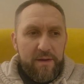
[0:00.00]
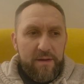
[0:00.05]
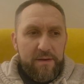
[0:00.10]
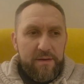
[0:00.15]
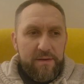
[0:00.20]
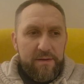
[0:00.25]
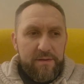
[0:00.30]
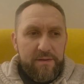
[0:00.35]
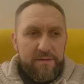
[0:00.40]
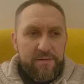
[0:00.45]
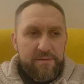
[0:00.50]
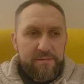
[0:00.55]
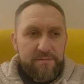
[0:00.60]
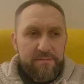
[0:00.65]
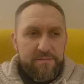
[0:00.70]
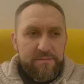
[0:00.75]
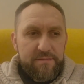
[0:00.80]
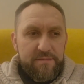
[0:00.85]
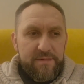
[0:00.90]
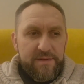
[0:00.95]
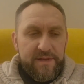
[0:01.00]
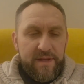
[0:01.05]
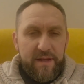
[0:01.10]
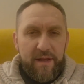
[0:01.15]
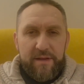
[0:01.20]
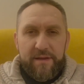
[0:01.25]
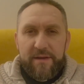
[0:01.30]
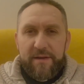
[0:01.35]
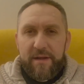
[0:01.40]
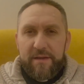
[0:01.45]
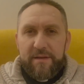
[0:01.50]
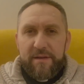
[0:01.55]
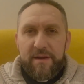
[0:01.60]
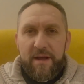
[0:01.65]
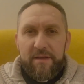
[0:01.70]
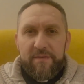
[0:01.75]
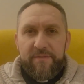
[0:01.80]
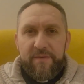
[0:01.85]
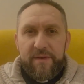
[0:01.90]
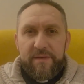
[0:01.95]
E, zadanie na ten
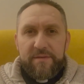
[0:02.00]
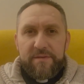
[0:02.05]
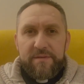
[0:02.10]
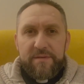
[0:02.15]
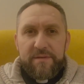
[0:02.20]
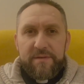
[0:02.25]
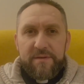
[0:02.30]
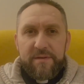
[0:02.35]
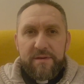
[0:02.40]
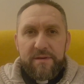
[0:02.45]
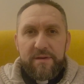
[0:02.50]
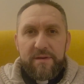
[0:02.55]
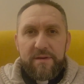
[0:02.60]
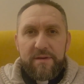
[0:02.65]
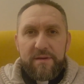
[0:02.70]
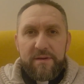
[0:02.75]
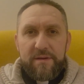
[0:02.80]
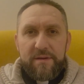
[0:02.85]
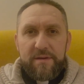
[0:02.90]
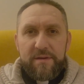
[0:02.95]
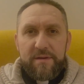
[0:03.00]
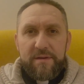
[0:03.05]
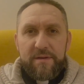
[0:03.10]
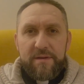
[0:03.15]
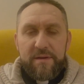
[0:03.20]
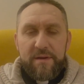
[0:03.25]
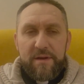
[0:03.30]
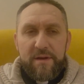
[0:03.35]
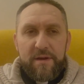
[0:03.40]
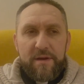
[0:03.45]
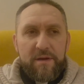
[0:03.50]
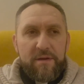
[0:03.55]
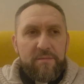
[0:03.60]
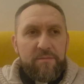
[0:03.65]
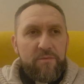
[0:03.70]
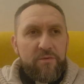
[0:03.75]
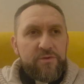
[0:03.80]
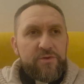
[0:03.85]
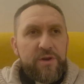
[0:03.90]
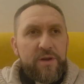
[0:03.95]
adwent.
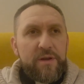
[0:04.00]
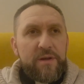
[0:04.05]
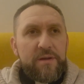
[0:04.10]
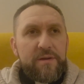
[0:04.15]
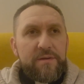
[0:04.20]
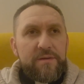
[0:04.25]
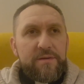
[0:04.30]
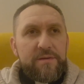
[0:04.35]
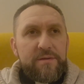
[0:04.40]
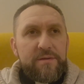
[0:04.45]
Może